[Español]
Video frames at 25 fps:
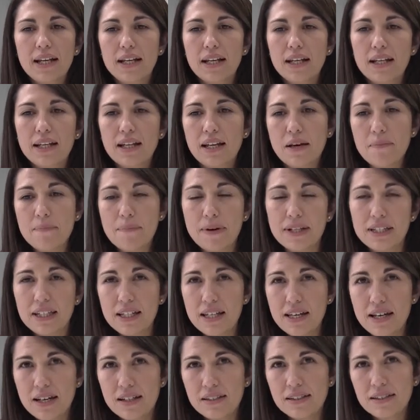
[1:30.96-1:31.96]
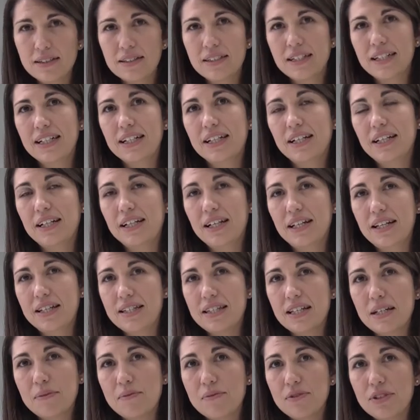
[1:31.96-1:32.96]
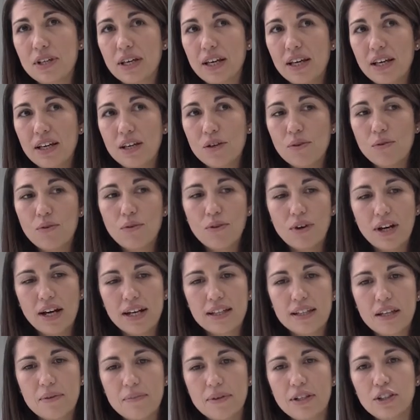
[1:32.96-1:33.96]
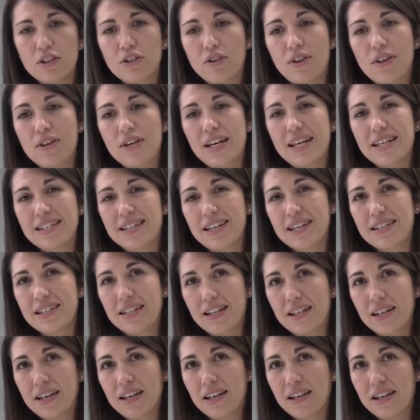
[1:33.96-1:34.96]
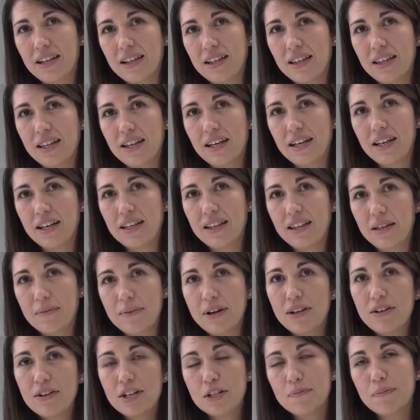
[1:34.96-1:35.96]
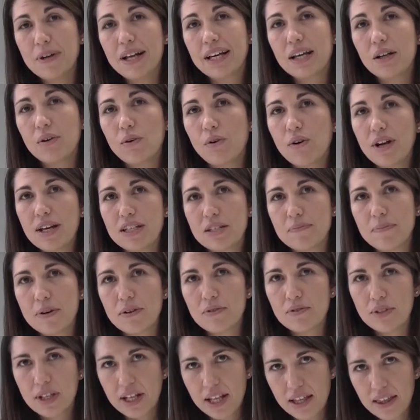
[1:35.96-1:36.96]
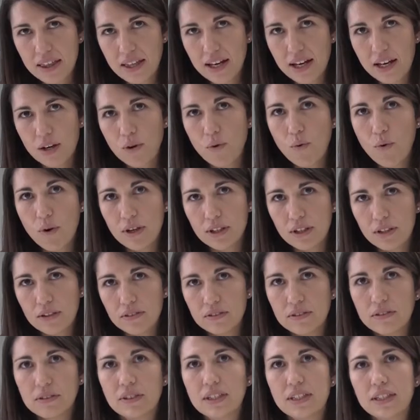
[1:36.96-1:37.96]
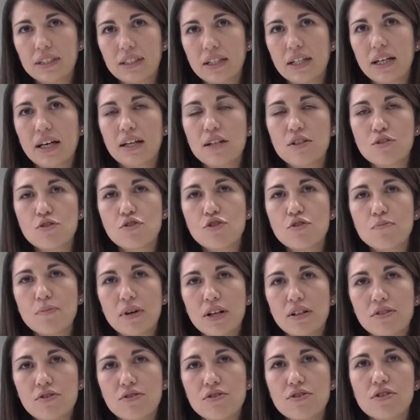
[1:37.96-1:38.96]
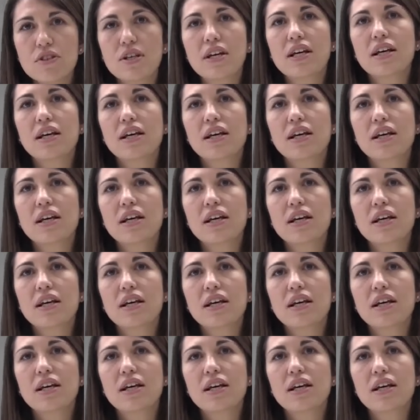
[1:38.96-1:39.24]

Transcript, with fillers: la empatía, les tenemos que inculcar también toda esa serie de, valores para que luego las sepan utilizar cuando tengan en sus manos